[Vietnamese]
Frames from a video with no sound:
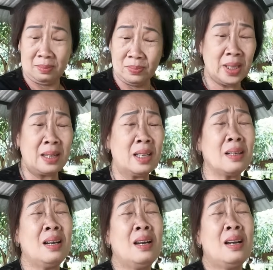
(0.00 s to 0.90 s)
Ừ, là như
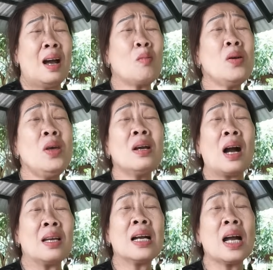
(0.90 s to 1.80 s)
không có duyên
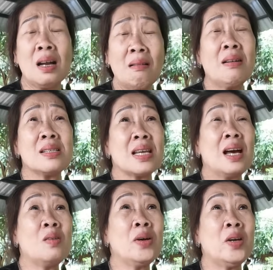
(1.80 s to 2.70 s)
gần với các con là
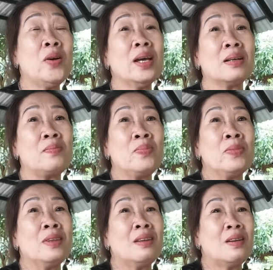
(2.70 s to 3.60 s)
sao không hiểu ha yeah.
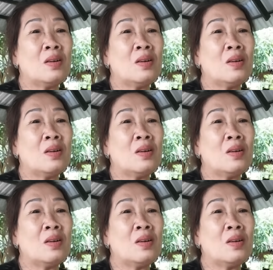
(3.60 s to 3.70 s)
Dạ.